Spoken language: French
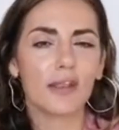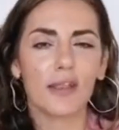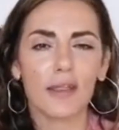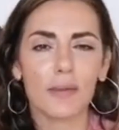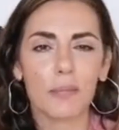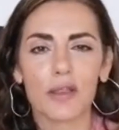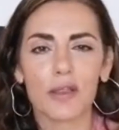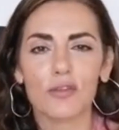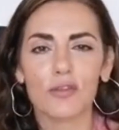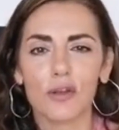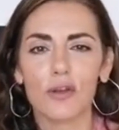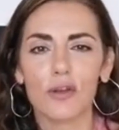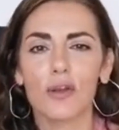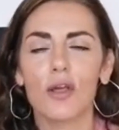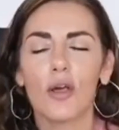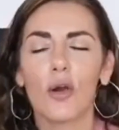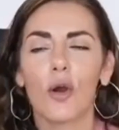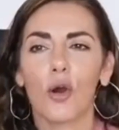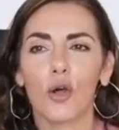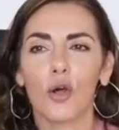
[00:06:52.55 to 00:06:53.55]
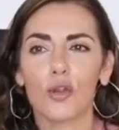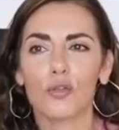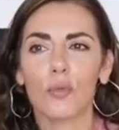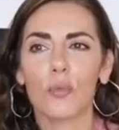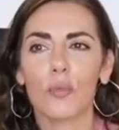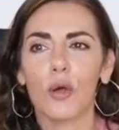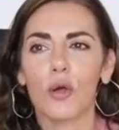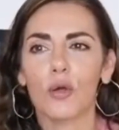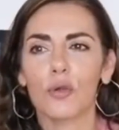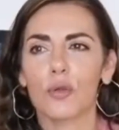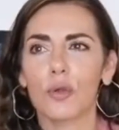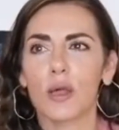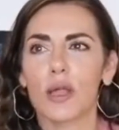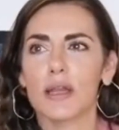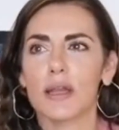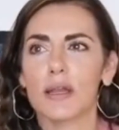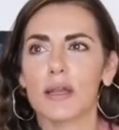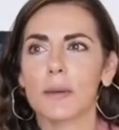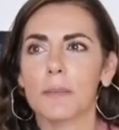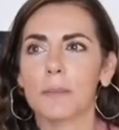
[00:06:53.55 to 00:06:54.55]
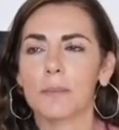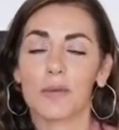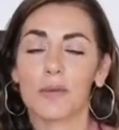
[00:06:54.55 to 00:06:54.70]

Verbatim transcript: des personnes hautement uraniennes.